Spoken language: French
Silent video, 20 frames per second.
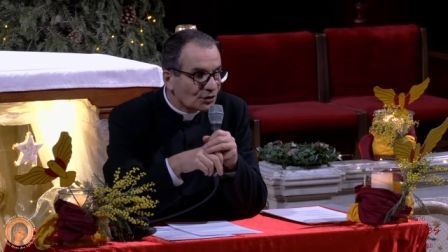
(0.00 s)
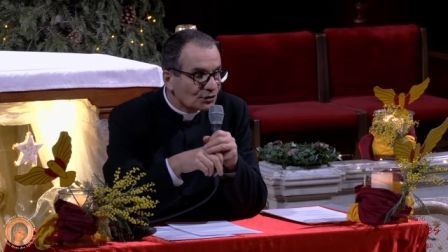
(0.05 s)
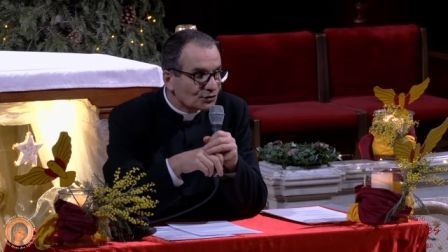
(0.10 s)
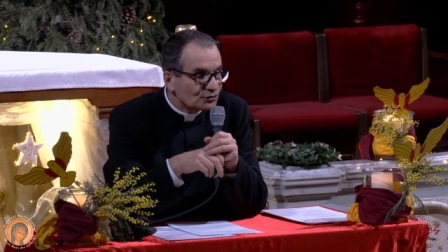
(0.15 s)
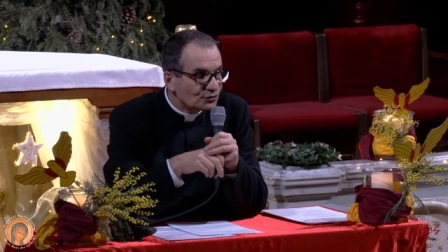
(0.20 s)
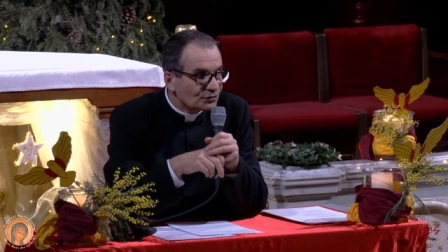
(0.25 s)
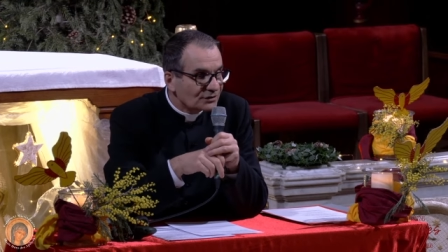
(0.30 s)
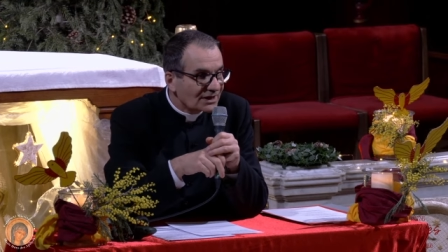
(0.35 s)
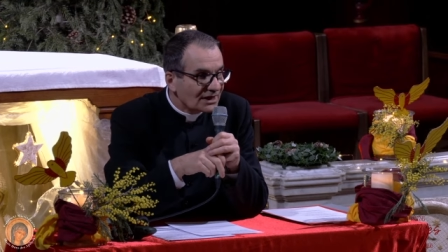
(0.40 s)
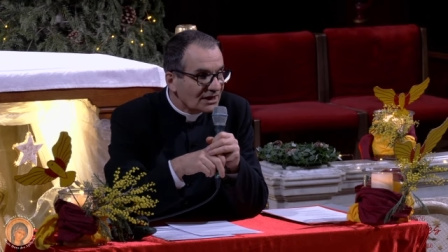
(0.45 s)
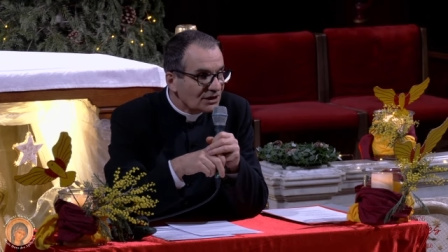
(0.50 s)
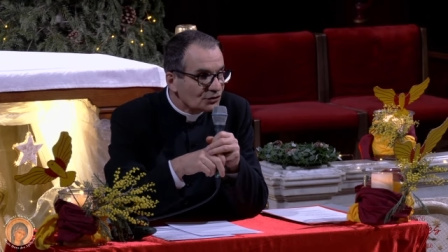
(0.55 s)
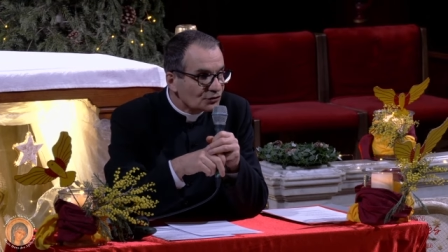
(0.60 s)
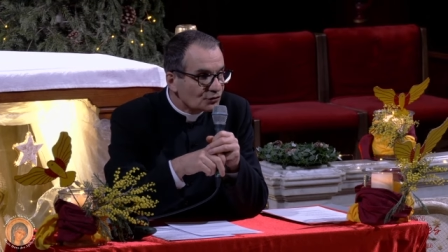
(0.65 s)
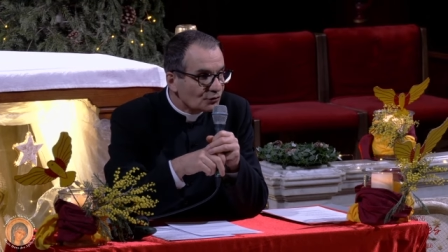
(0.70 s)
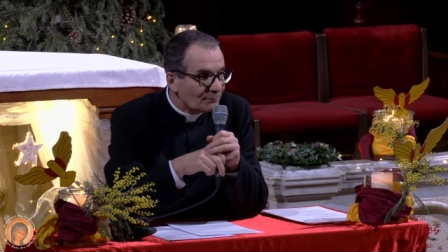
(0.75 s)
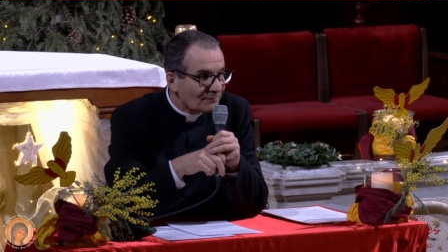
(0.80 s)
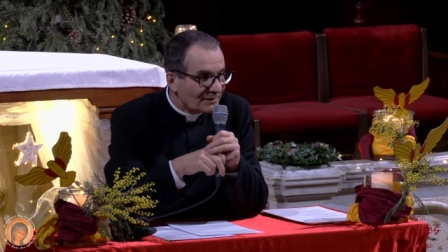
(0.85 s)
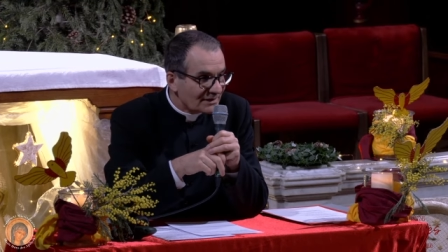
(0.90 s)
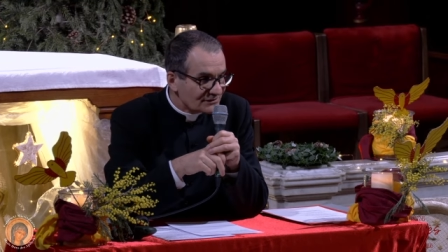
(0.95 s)
De
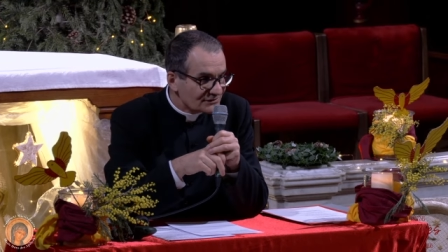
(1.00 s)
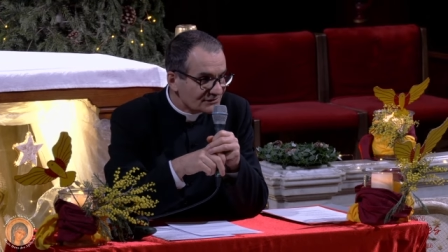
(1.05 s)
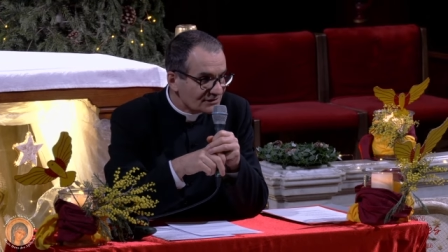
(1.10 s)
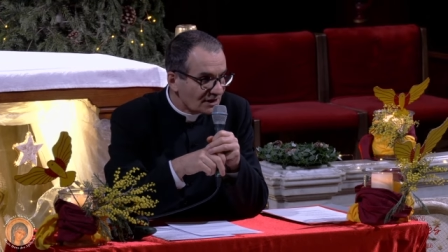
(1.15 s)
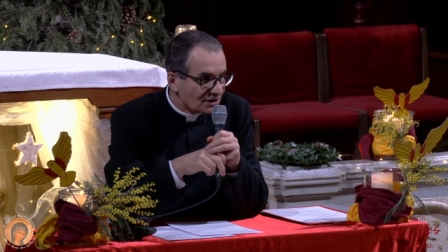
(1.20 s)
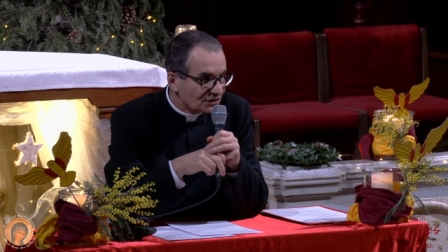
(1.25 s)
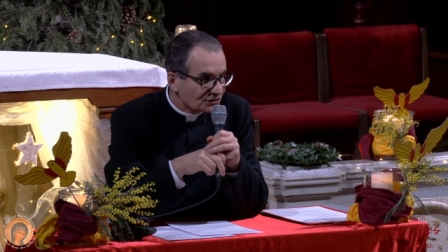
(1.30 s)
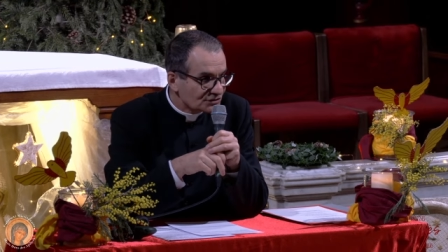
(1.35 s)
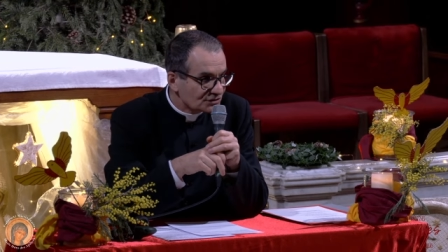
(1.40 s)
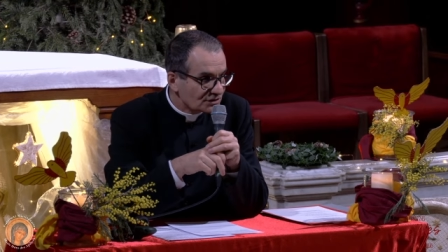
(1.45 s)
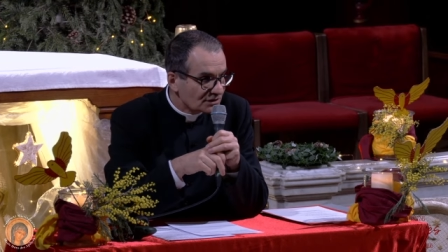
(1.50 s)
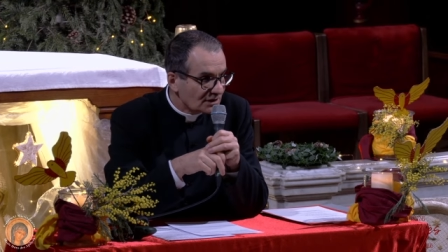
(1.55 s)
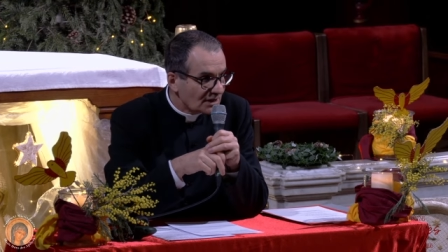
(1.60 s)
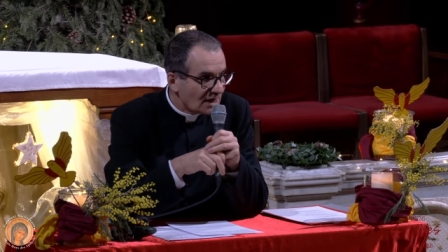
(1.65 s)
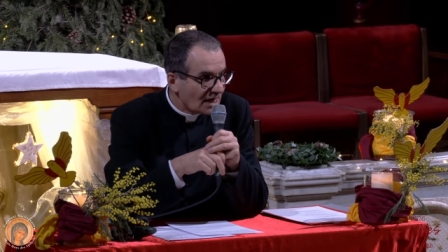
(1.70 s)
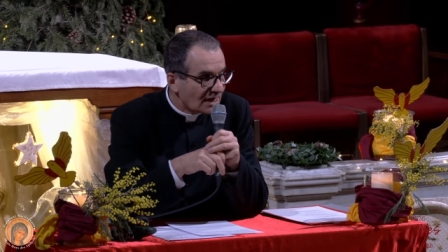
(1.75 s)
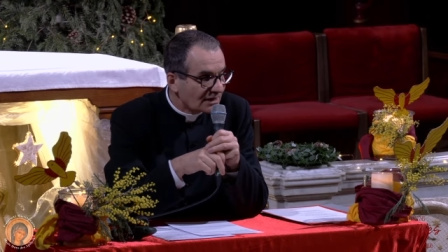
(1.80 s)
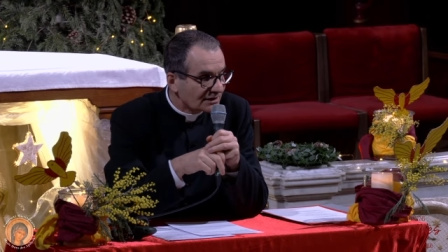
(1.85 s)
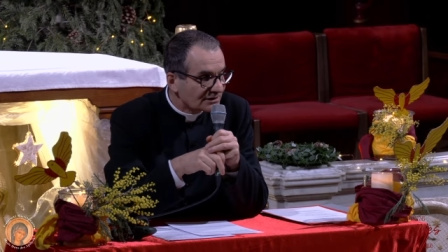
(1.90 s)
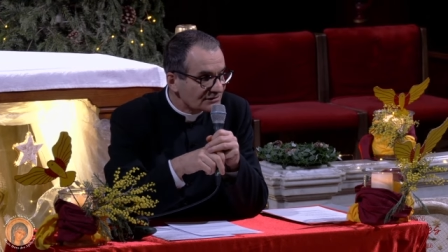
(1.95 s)
quelques passages
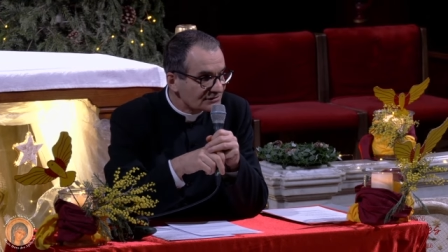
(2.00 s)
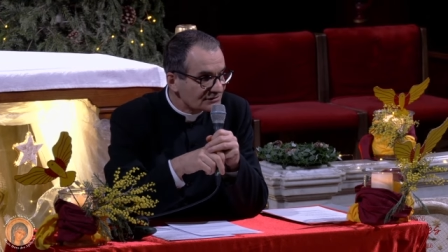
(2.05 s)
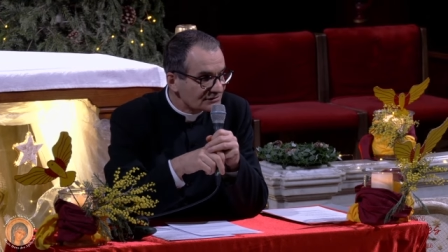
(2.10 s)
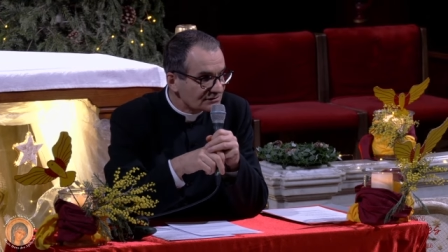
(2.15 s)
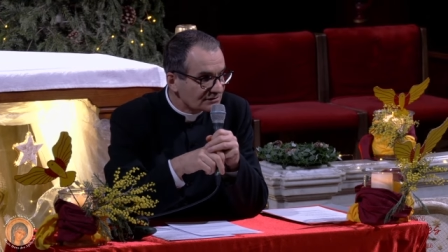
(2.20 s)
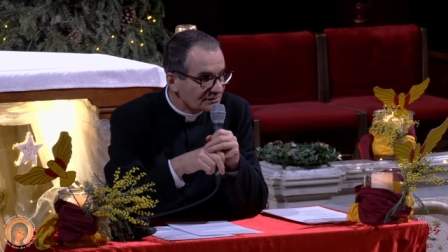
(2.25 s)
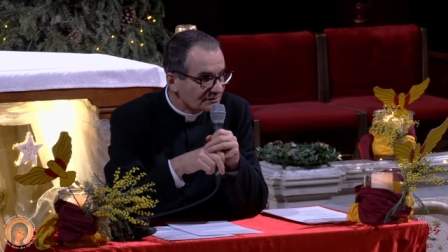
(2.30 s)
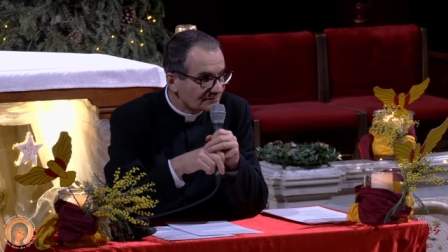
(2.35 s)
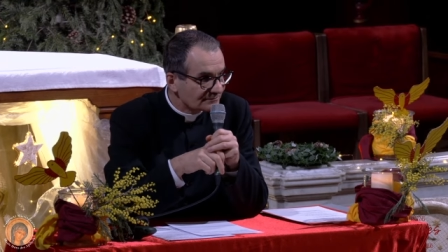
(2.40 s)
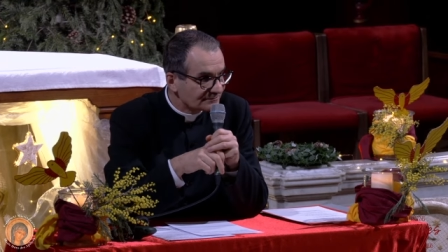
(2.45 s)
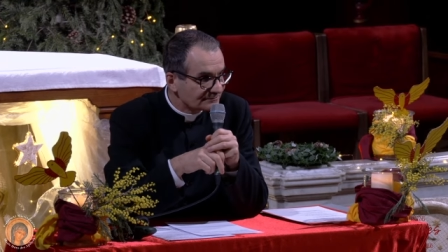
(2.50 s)
à risque.